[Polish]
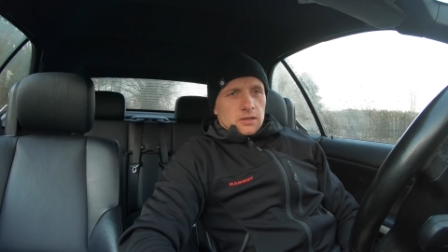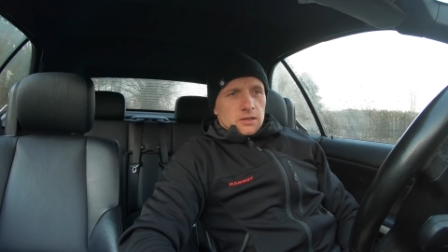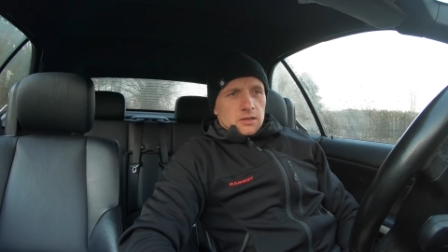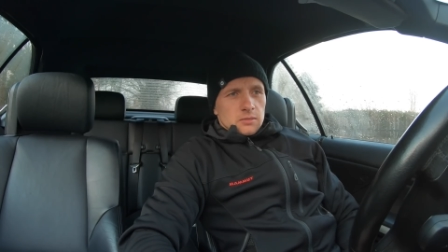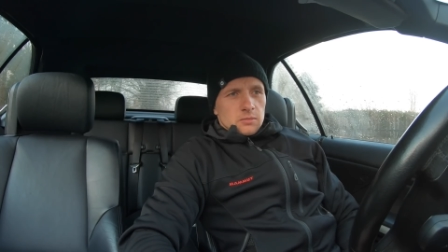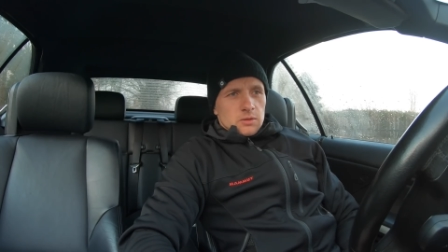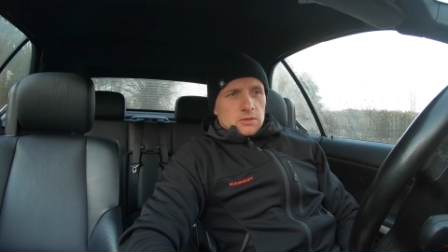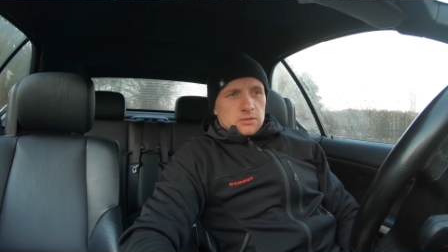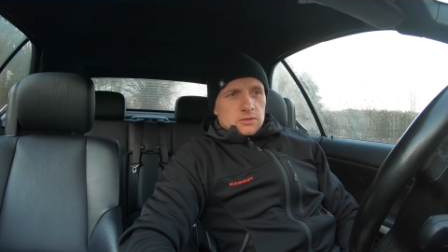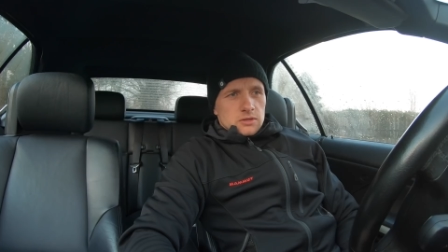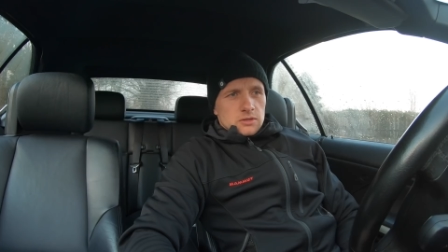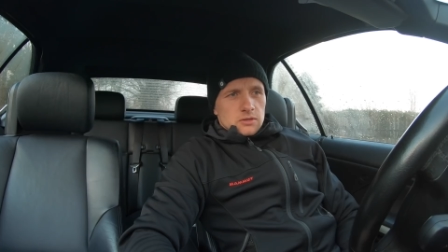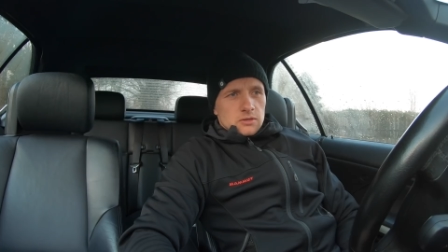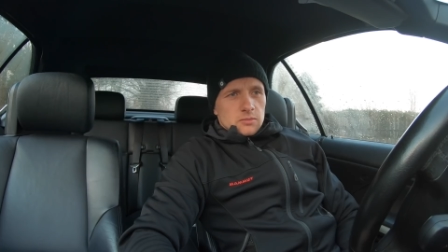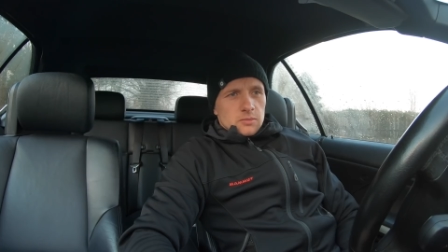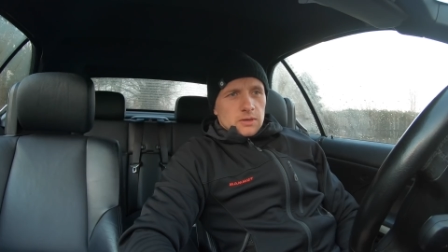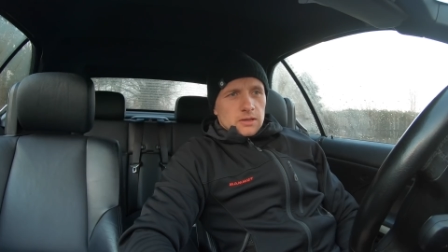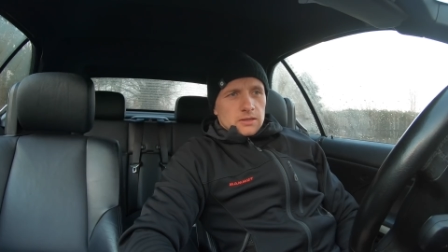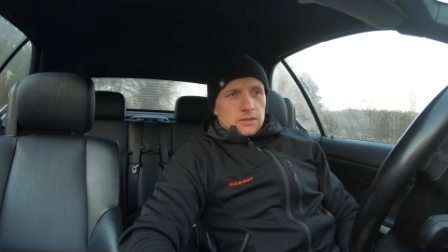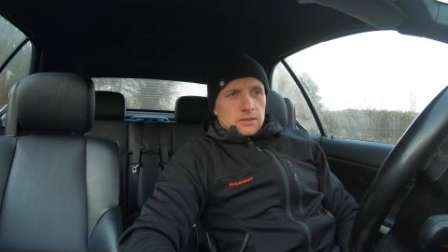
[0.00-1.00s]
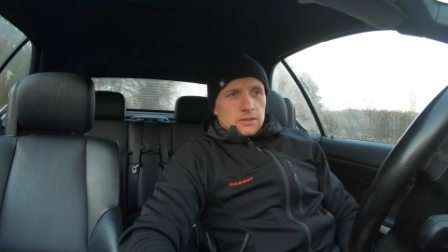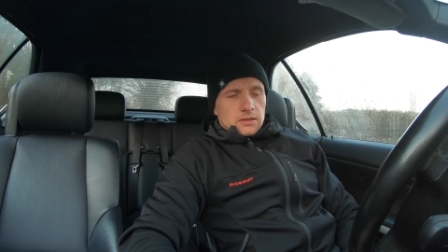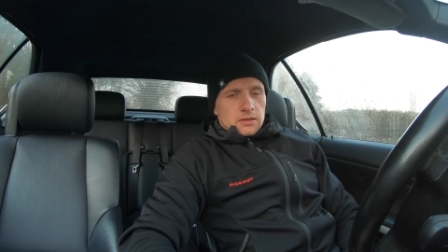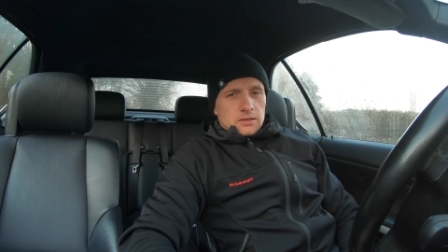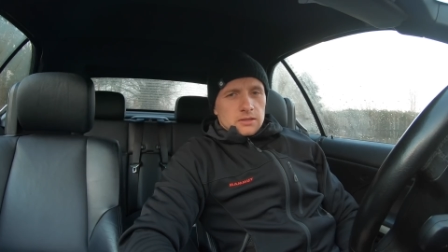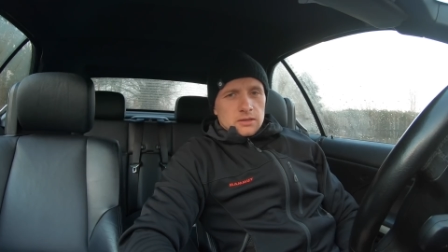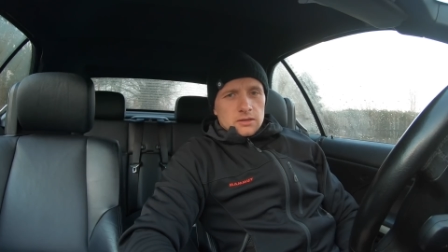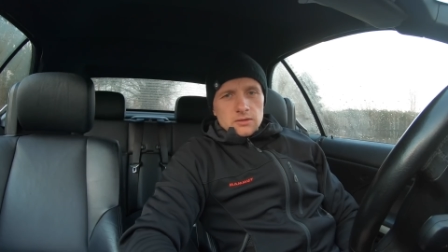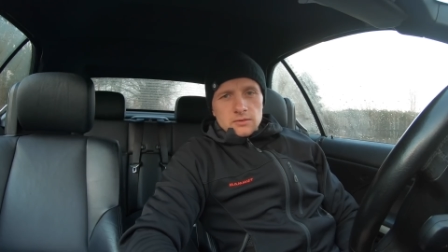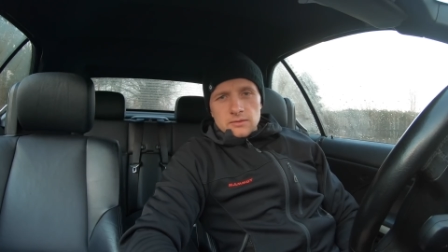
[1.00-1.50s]
i bardziej normalny.
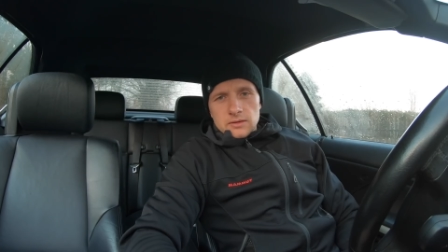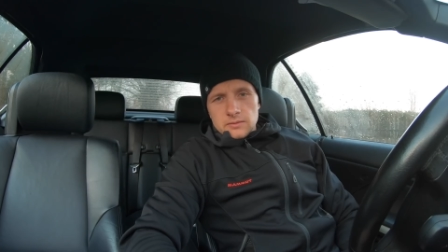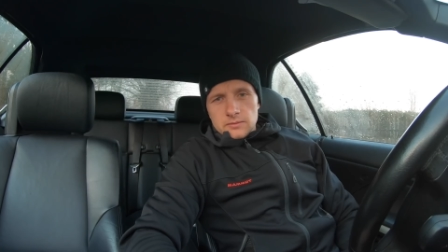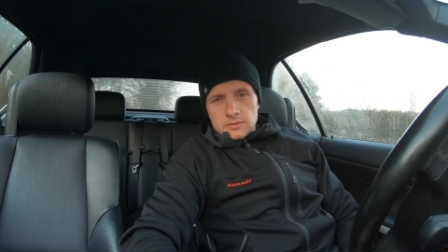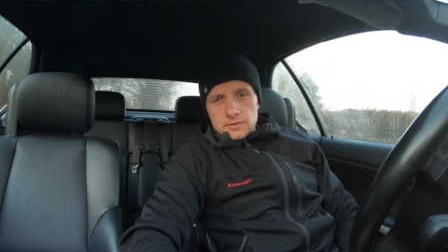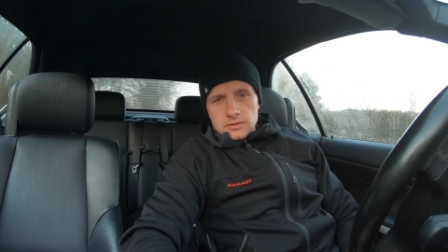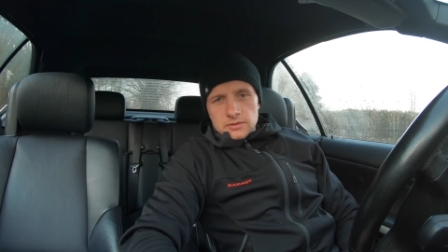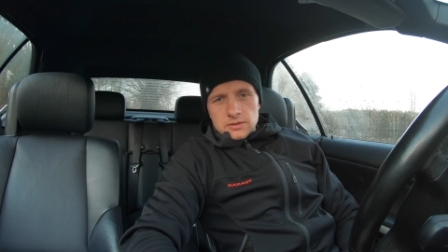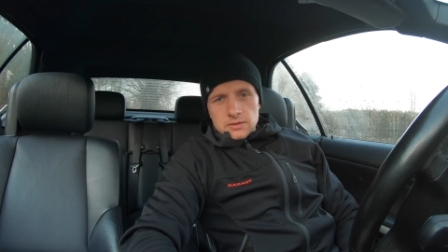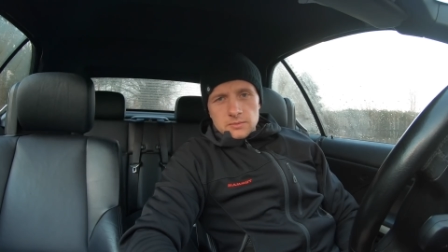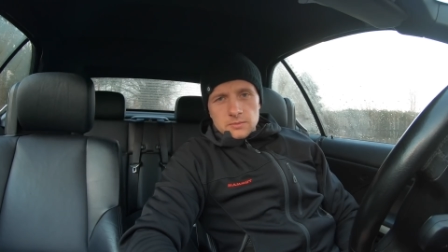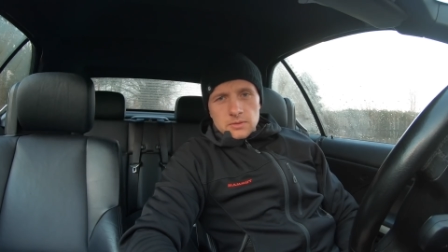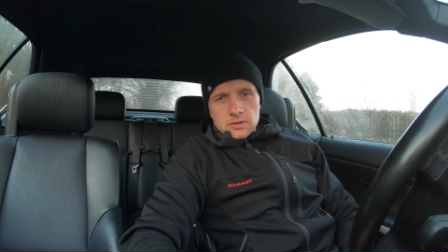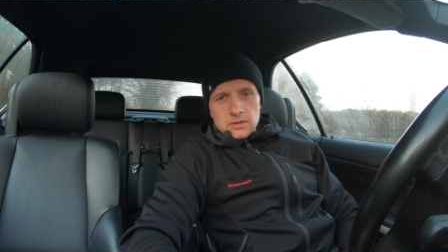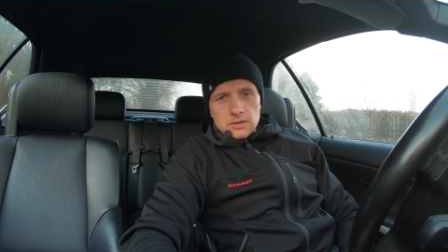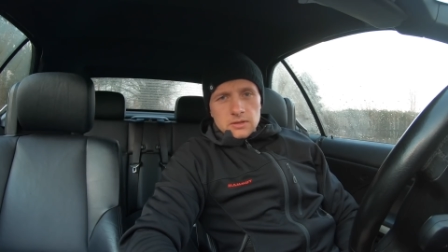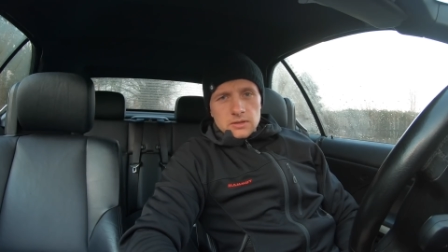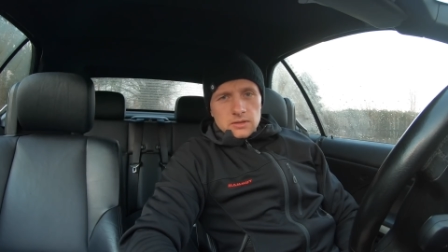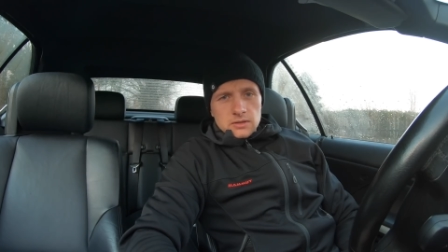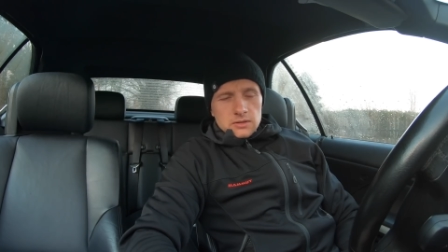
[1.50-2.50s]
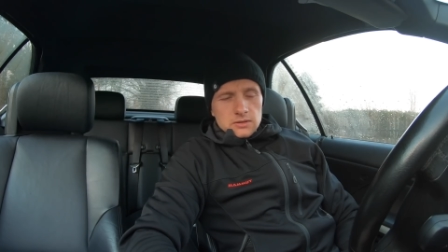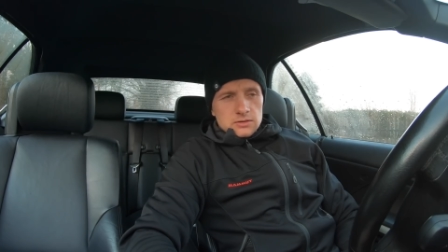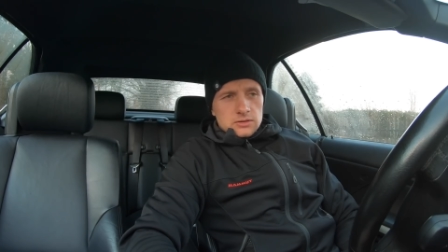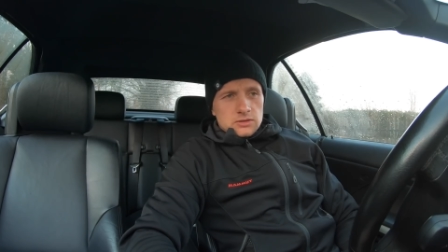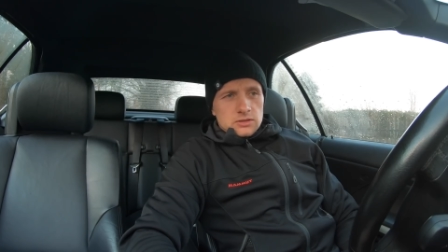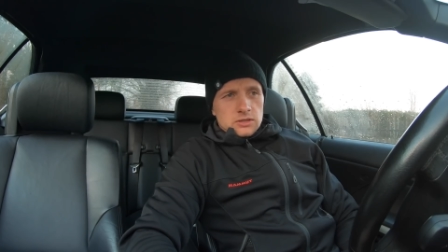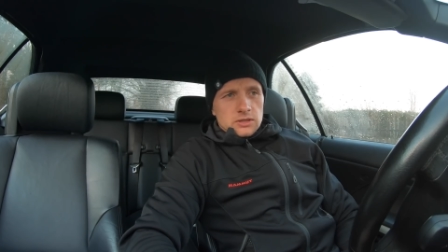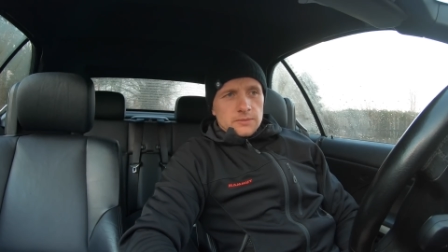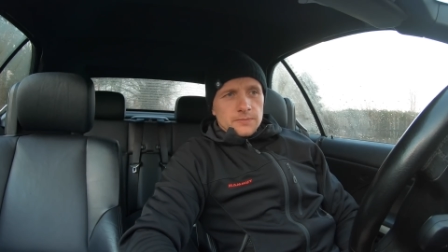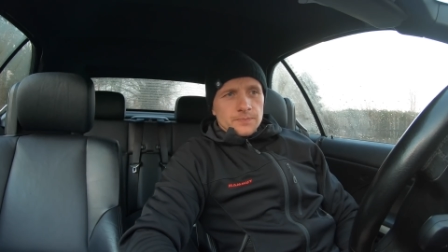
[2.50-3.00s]
Tego Wam wszystkim e,
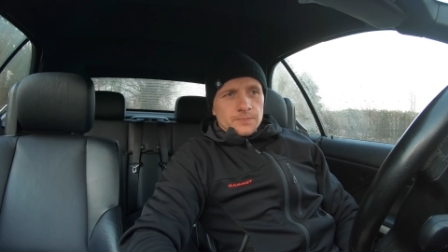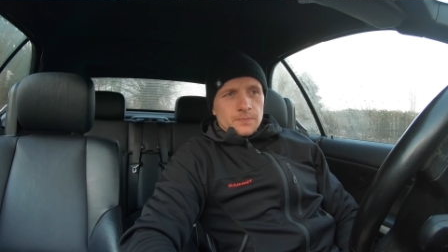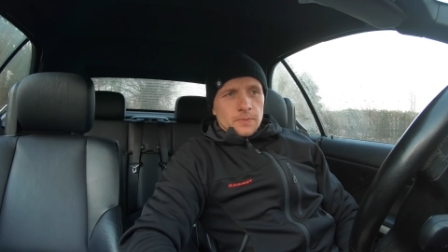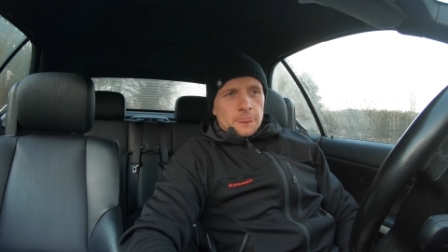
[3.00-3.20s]
życzę.